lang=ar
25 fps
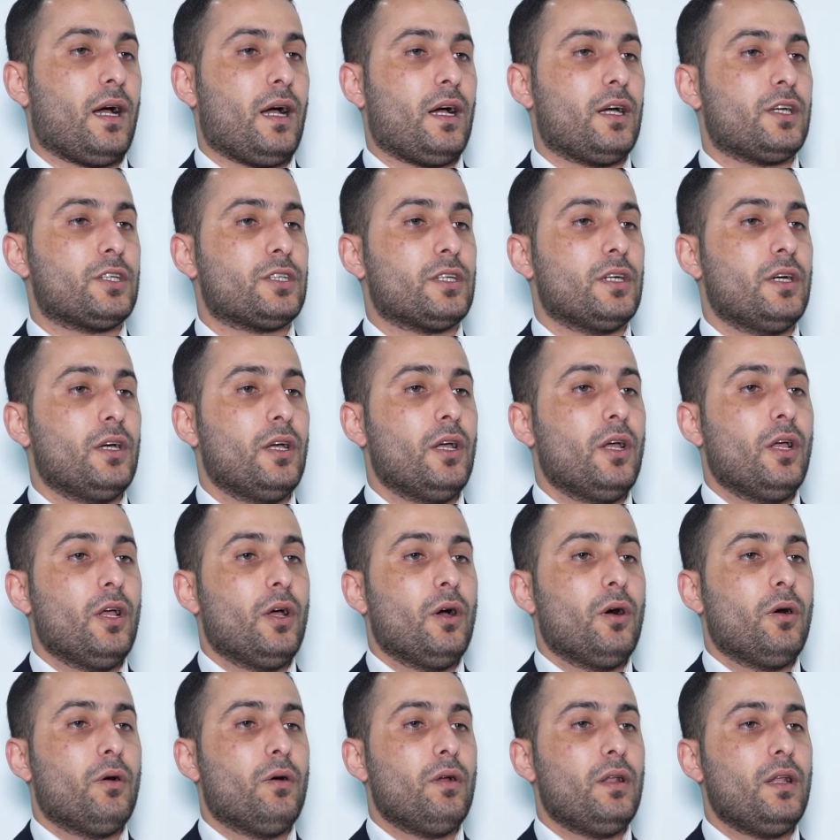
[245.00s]
داعش
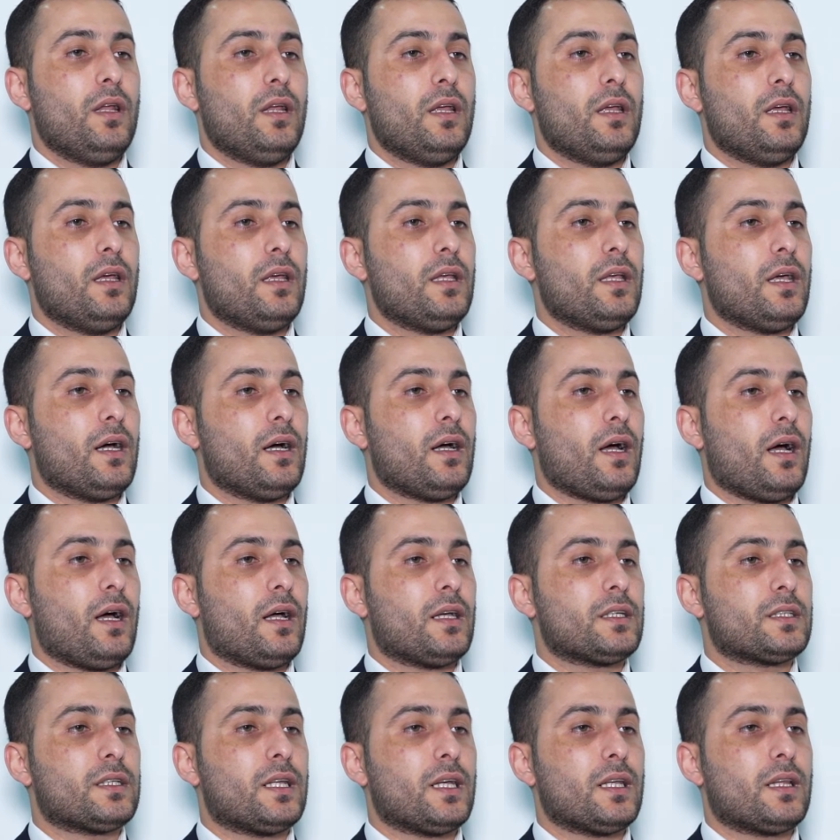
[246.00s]
واللي هي
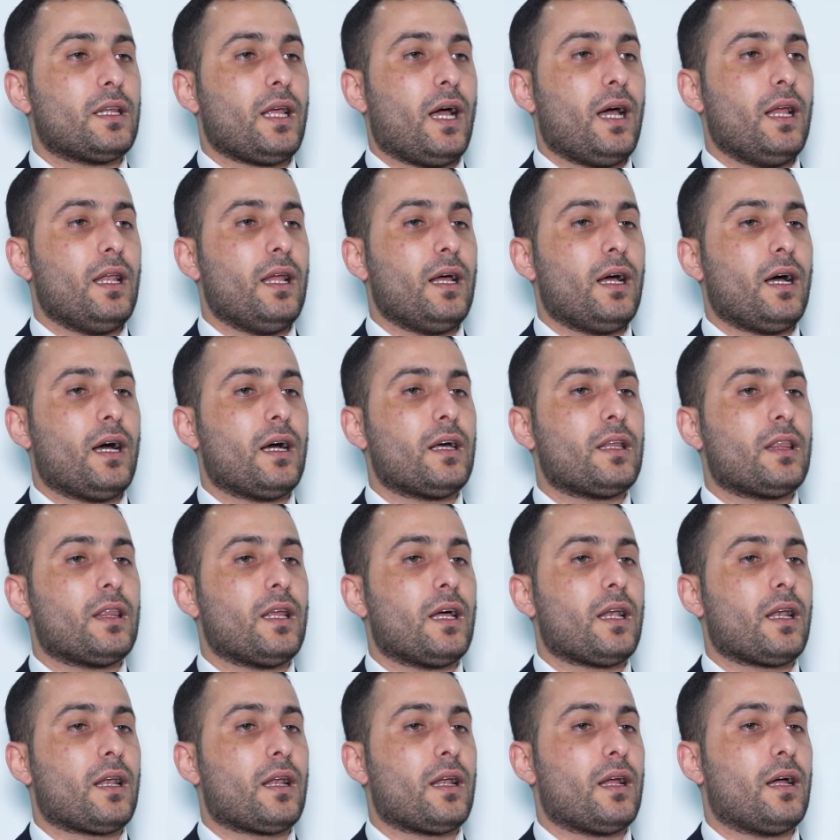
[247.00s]
حصلت على
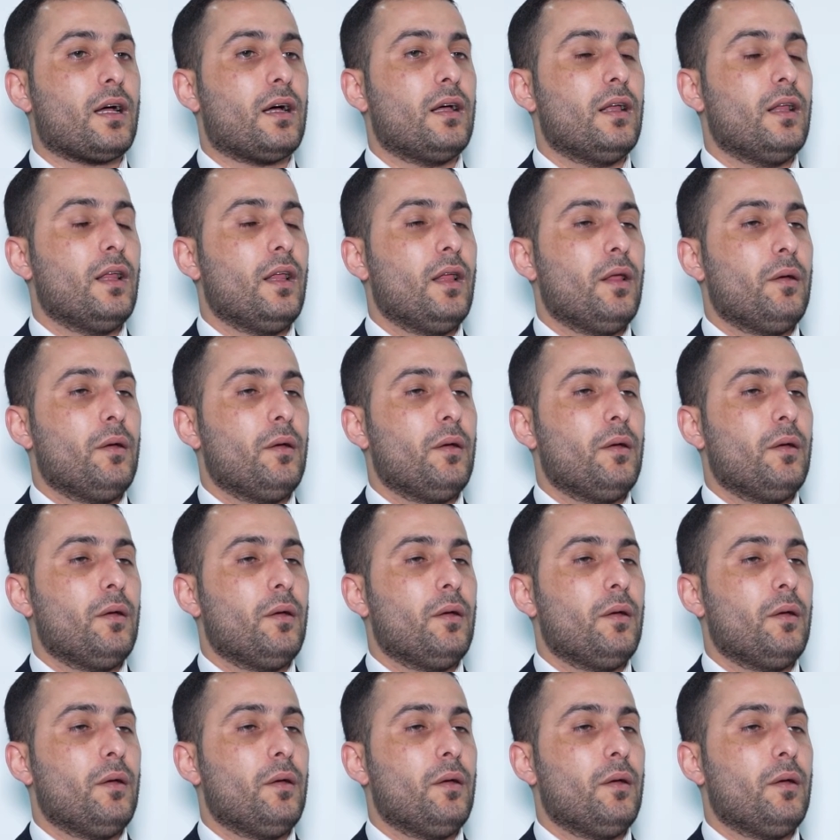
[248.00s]
اكثر آه،